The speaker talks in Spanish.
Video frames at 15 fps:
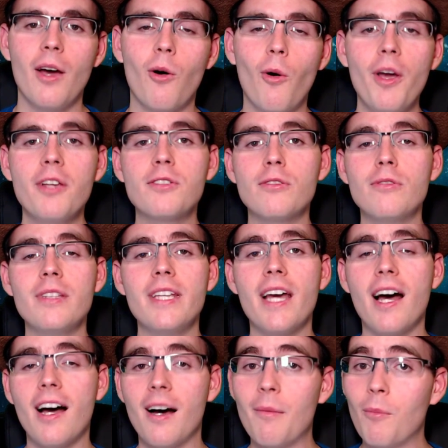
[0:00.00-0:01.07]
Hoy es un
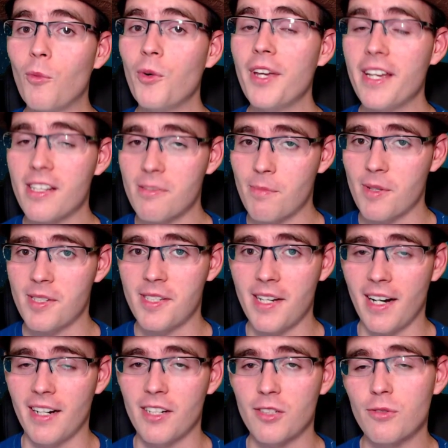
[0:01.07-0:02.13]
día muy
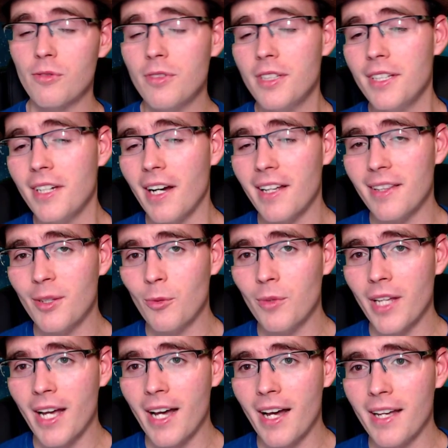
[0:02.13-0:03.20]
especial, es un día de
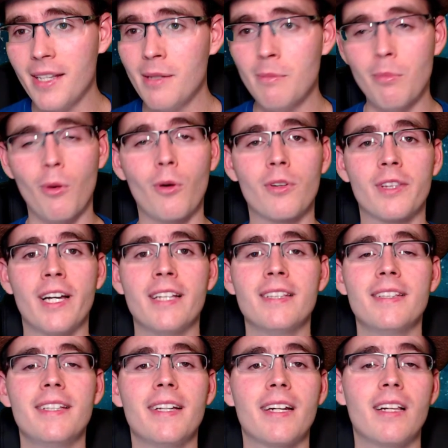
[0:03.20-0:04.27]
una
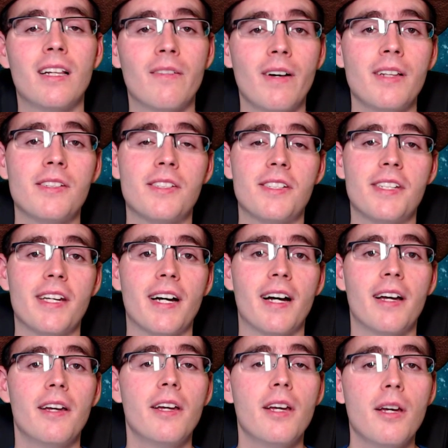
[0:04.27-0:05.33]
importante relevancia
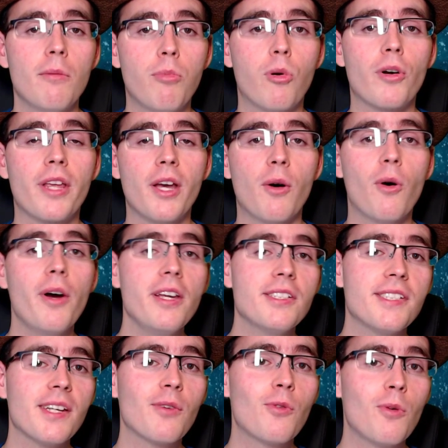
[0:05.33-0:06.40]
porque hoy
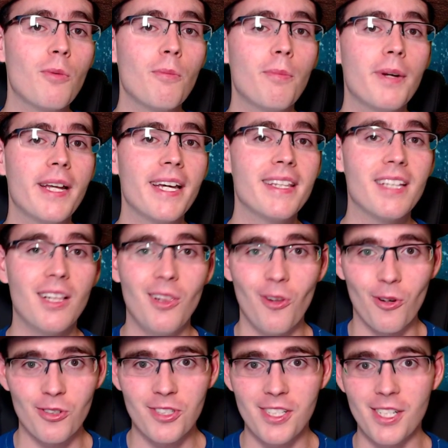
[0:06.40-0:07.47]
se cumplen
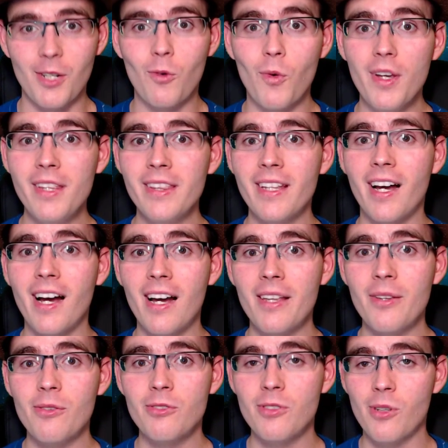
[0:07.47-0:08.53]
los 50
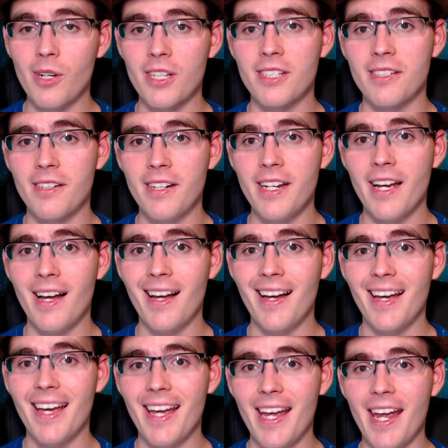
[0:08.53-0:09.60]
años lo que
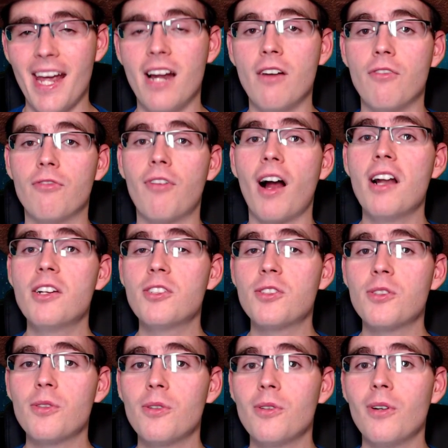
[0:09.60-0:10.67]
sería el
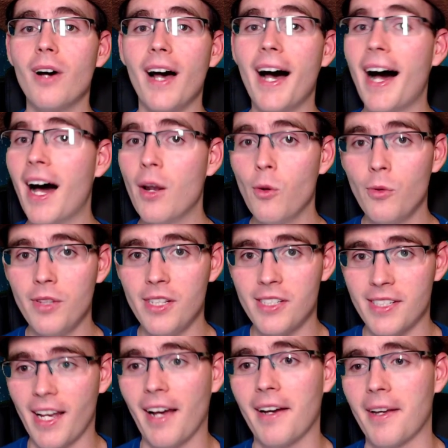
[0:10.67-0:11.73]
falso
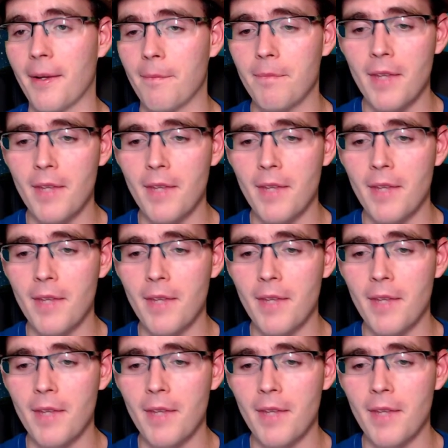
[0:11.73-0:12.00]
alunizaje.